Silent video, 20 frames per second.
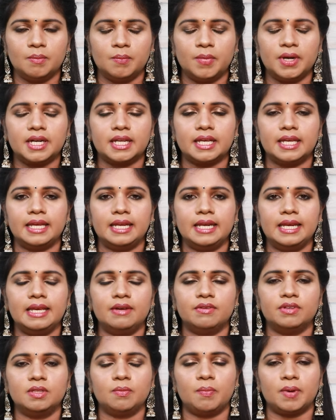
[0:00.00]
பட்
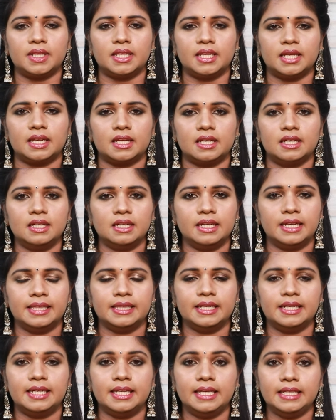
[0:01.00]
இன்றைக்கி வந்து பார்த்திங்கன்னா
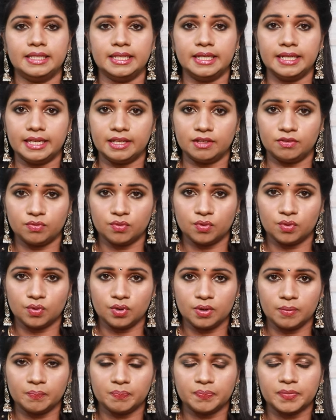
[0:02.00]
இந்த டி த்ரீ டி
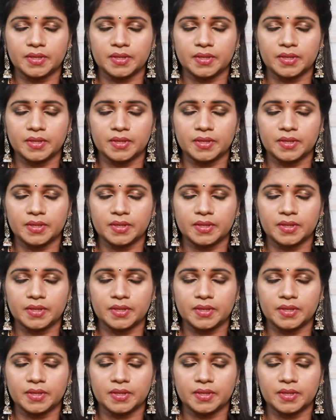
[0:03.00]
ஃபோர்